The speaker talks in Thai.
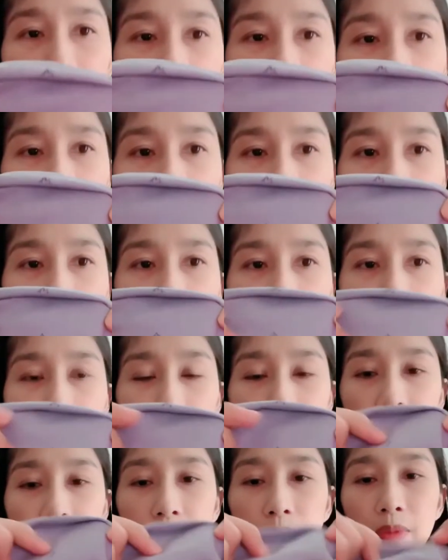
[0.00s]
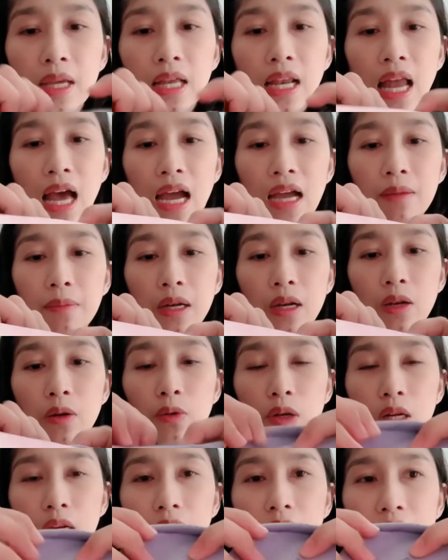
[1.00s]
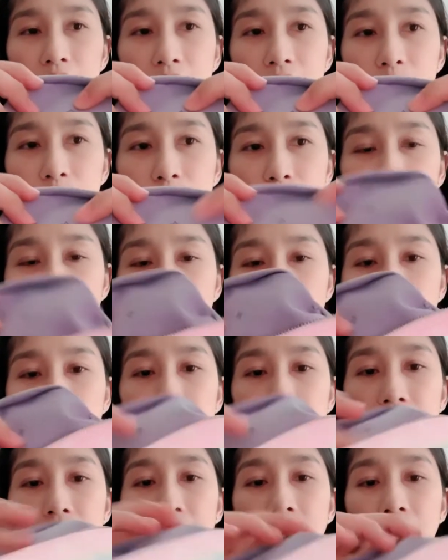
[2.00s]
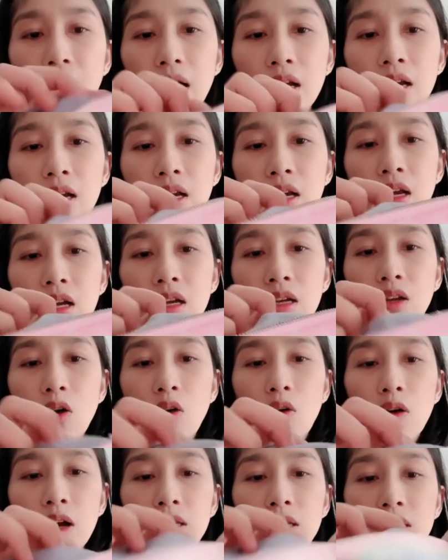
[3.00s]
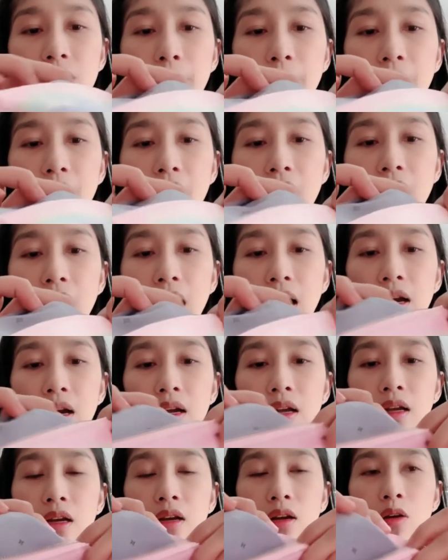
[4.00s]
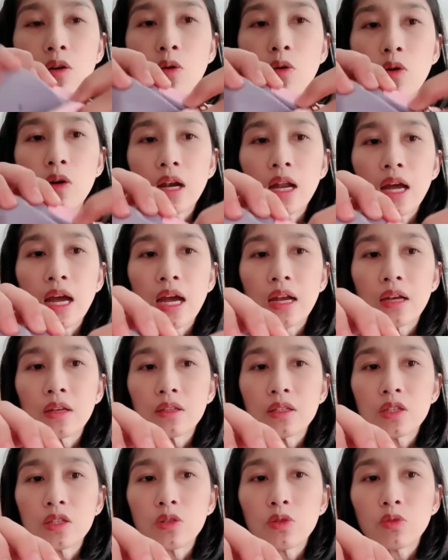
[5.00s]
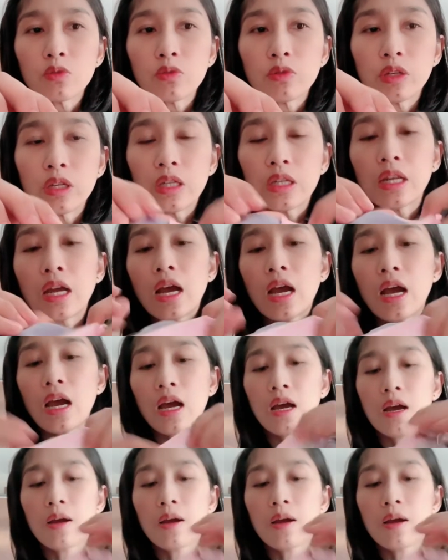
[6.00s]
ม่วงๆแล้วก็จะมีลายเหมือนหลุมเล็กๆอยู่ตรงนี้นะคะ น้องก็จะมาโค้ดรหัสจะอยู่ตรงนี้นะคะ